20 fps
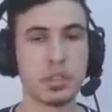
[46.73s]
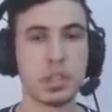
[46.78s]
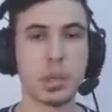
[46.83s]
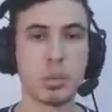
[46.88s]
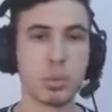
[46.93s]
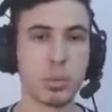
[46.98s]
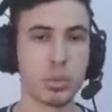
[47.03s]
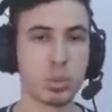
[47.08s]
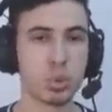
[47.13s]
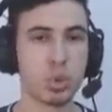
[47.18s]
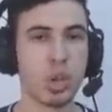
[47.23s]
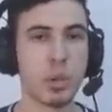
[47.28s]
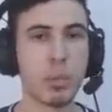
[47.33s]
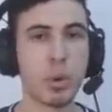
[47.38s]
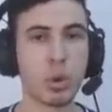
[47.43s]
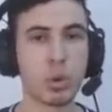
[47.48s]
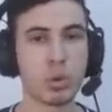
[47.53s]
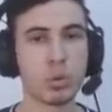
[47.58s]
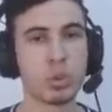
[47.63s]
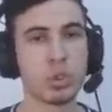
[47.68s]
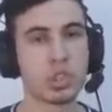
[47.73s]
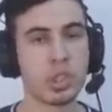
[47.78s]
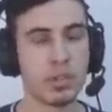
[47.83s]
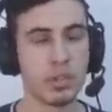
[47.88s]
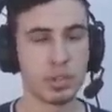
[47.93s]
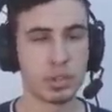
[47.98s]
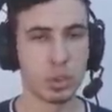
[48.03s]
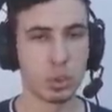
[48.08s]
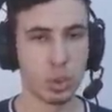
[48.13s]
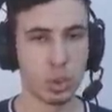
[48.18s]
Tabi bu süre perkünüzün
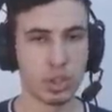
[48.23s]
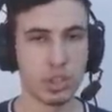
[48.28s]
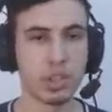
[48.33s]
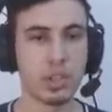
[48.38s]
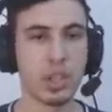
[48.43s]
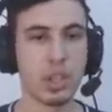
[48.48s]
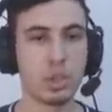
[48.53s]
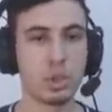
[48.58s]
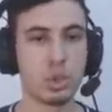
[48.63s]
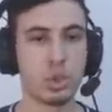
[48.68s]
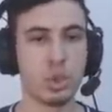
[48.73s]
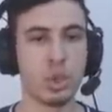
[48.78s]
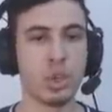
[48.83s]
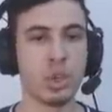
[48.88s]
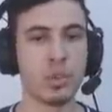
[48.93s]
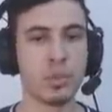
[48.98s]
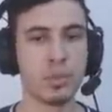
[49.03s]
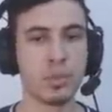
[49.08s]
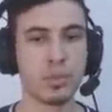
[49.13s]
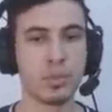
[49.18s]
seviyesine göre de değişiyor.